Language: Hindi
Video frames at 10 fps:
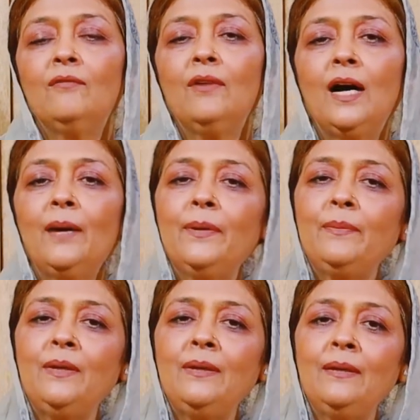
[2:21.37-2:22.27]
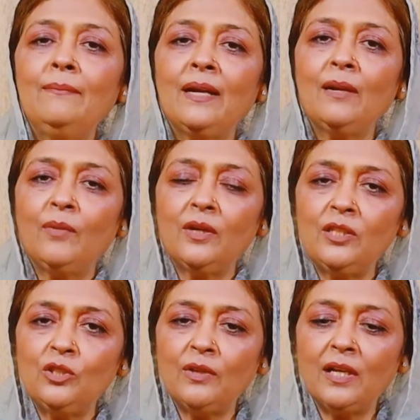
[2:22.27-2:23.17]
वहाँ पर भी मैंने
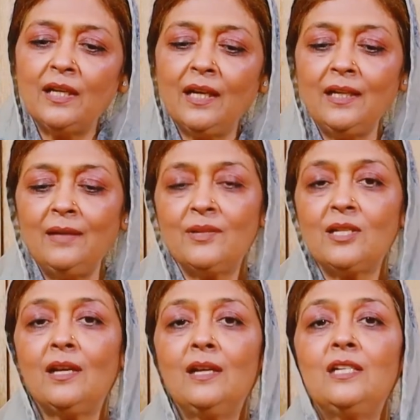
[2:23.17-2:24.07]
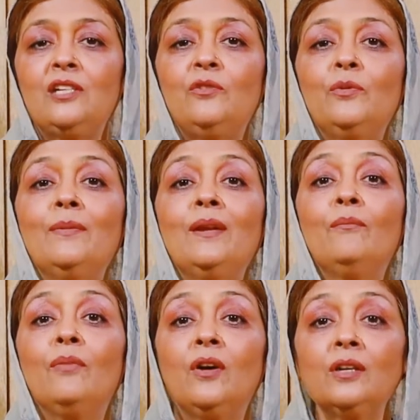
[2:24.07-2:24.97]
बहुत इन्जॉय किया यानी मसाला टी वी मैंने
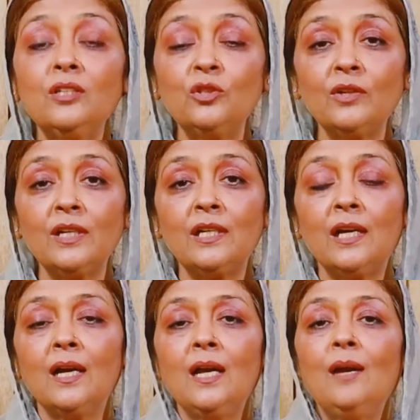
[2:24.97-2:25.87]
बहुत इन्जॉय किया